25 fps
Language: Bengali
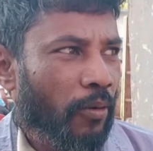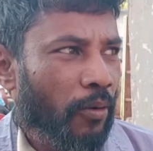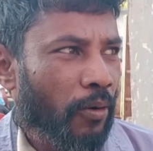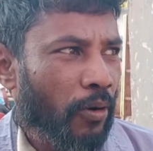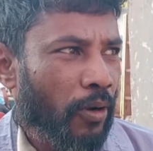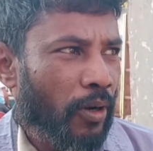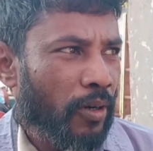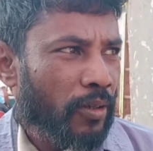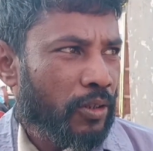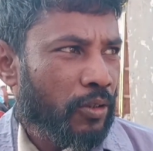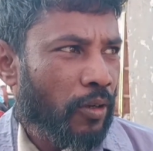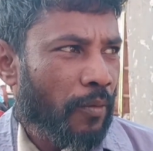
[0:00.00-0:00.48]

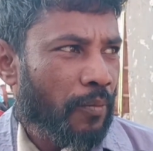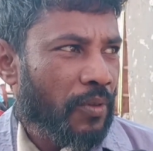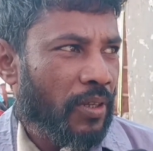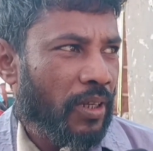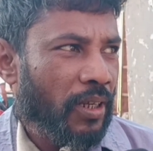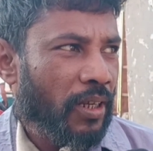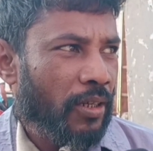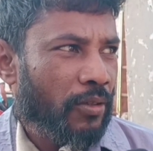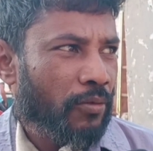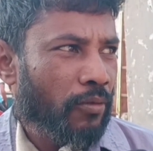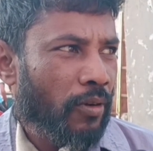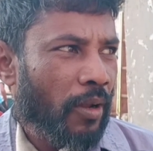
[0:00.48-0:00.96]
এখন
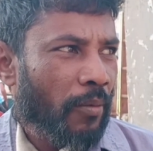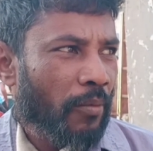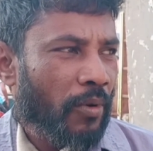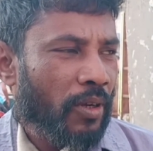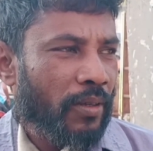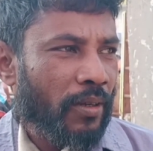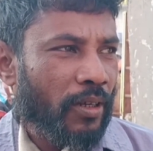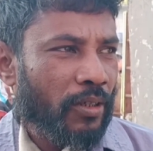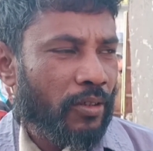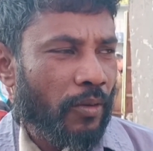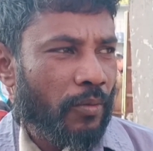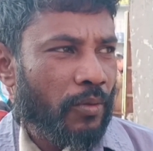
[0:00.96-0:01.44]
সবথেকে সুনাম
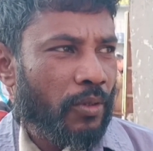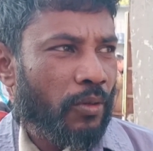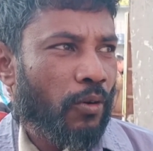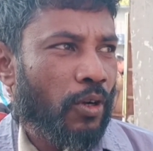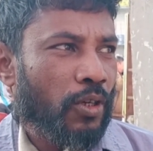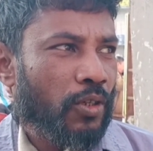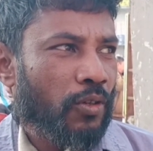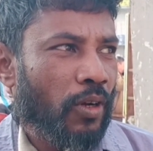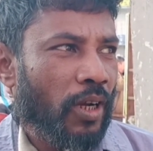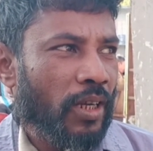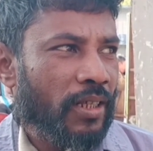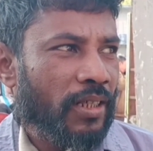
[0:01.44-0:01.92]
সবচেয়ে
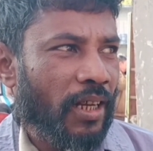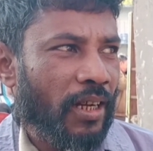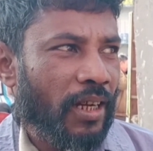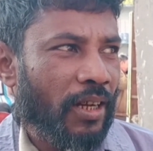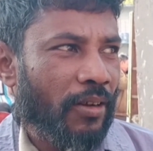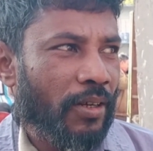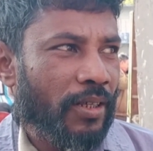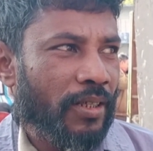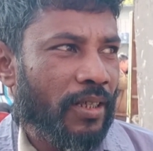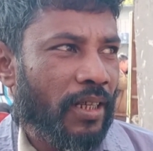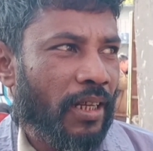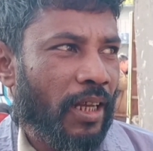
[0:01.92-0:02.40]
অসহায়
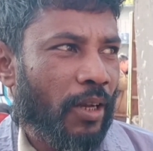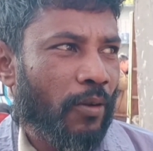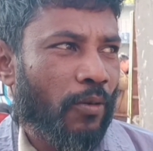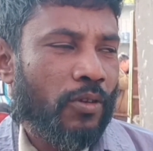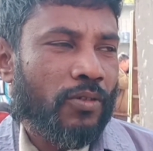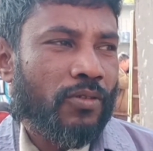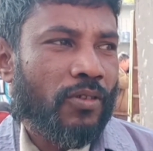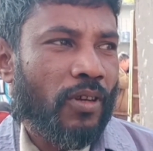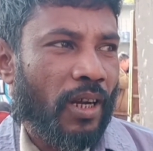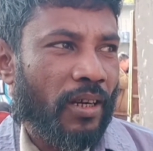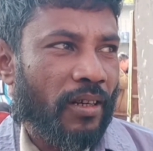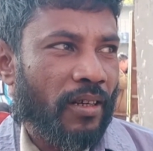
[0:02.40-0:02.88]
জায়গা
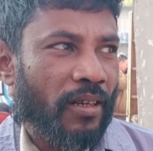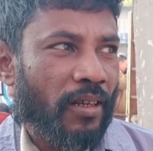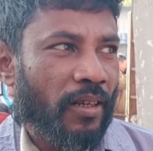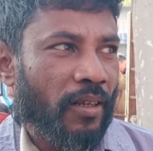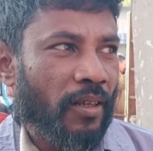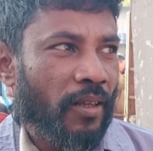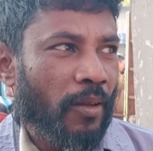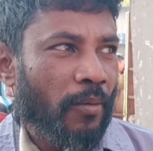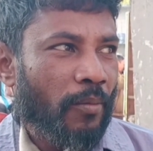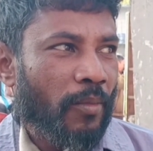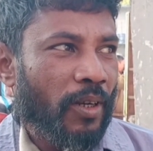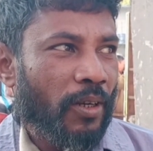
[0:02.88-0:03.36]

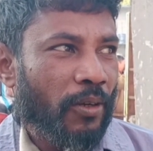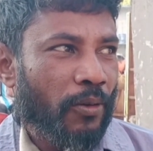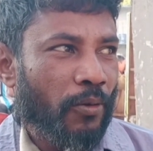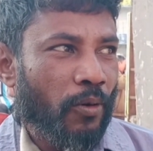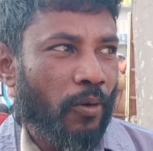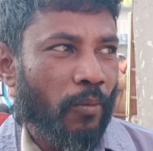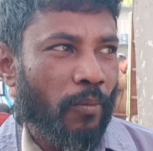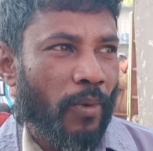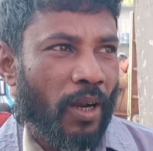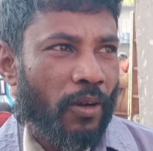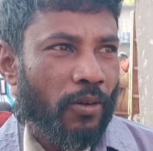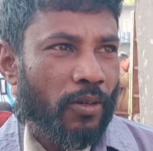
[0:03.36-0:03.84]
হয়েছে
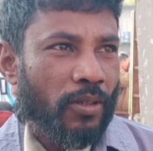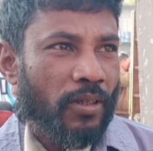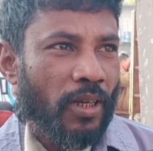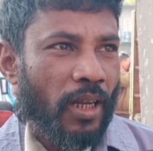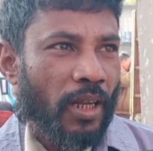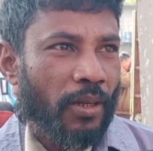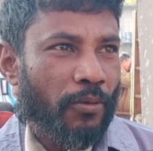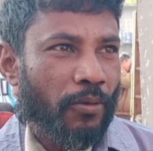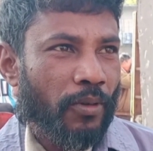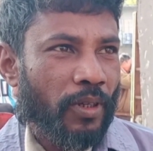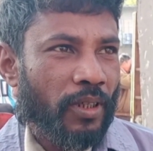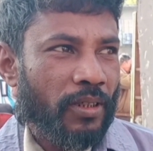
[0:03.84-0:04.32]
কোনো মানুষ
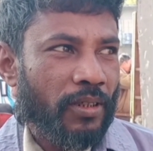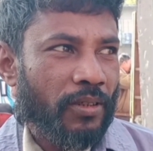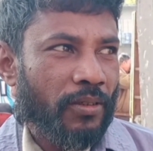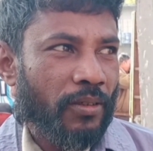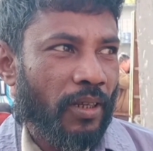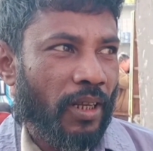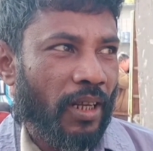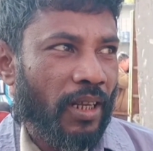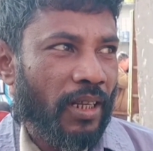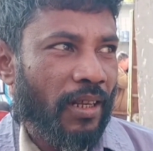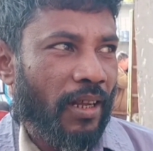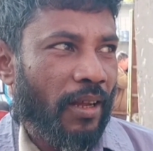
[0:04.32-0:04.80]
নাই কোনো কিছু
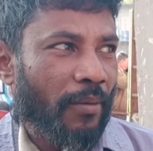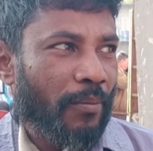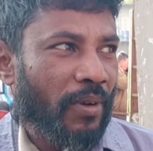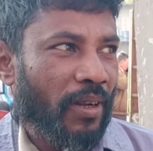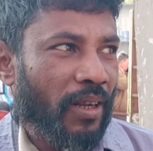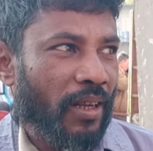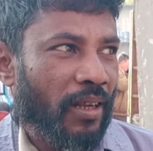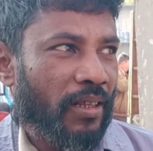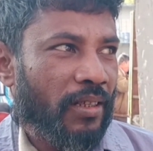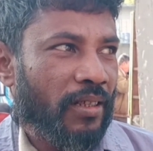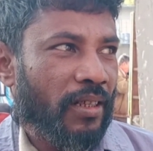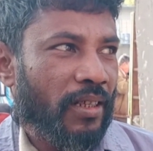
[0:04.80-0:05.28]
নাই
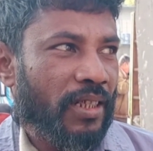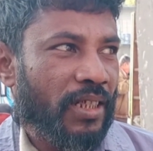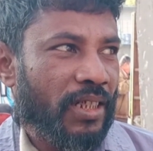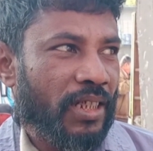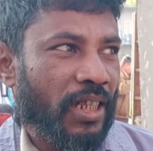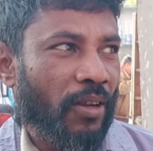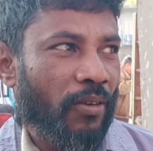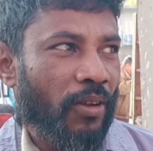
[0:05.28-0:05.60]
আমরা যে রিক্সা